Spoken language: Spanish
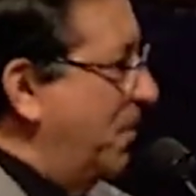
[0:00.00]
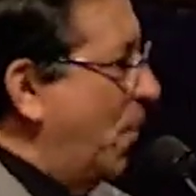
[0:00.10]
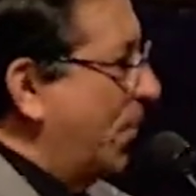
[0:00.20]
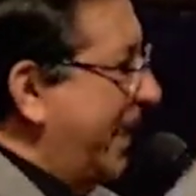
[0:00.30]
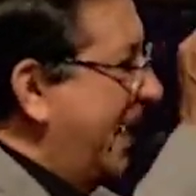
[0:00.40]

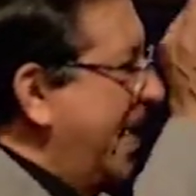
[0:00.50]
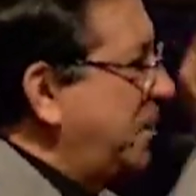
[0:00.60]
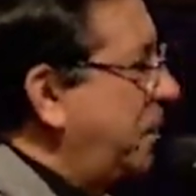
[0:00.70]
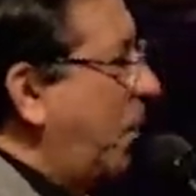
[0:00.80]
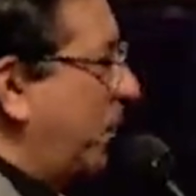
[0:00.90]
porque
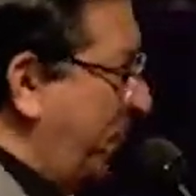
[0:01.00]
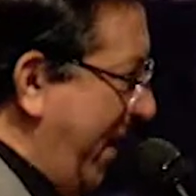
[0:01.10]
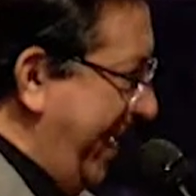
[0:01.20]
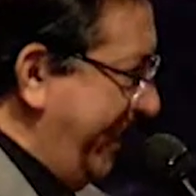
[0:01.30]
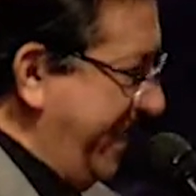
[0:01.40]
es por
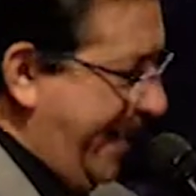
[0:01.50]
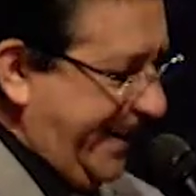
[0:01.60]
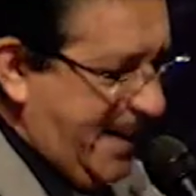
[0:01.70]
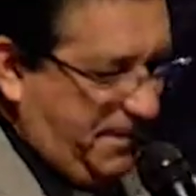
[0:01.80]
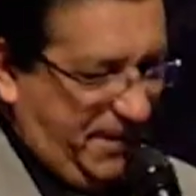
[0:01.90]
fe, ya
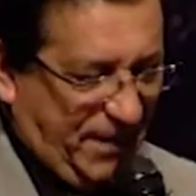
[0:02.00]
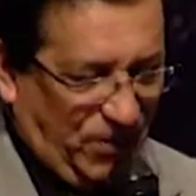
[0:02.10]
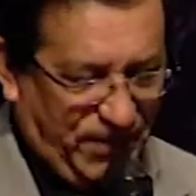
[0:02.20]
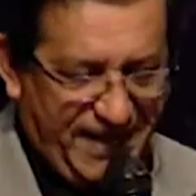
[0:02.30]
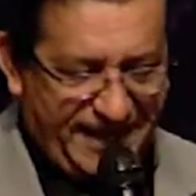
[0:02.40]
que la Biblia
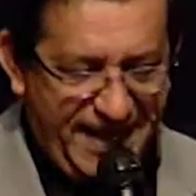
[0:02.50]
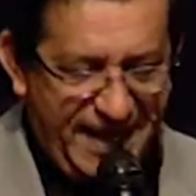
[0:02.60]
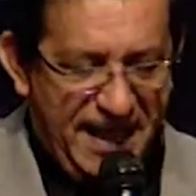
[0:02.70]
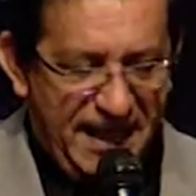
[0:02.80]
nos dice